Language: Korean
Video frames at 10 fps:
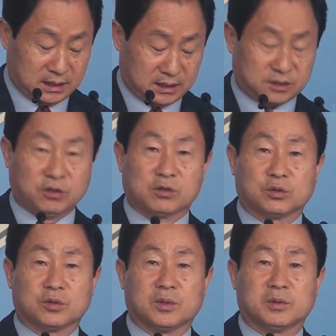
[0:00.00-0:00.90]
어,
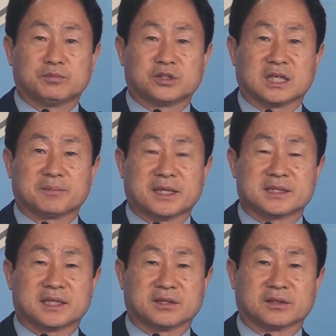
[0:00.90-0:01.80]
서울고등법원
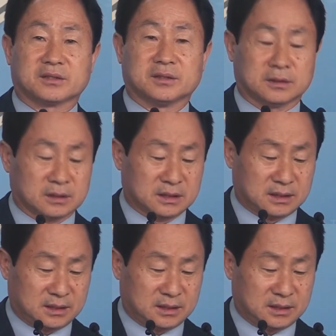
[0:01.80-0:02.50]
부장판사였던